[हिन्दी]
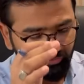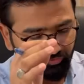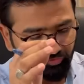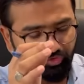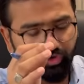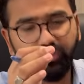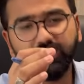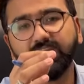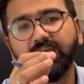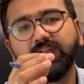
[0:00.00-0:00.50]

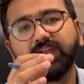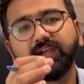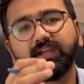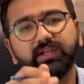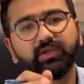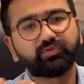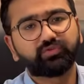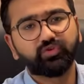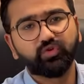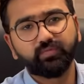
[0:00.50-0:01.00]
जो रियलिटी
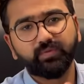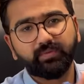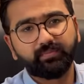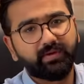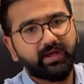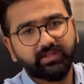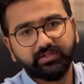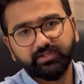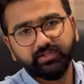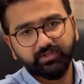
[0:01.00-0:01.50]
है उसके ऊपर
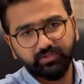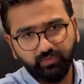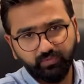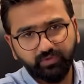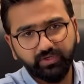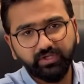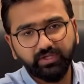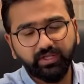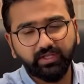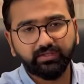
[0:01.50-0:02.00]
बात करता हूं
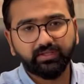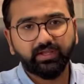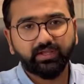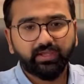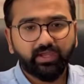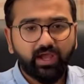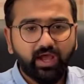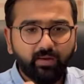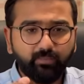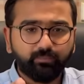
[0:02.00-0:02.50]
ठीक है ताकि
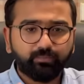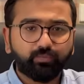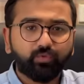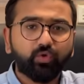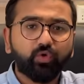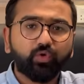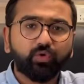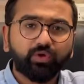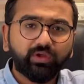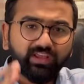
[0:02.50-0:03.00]
आपको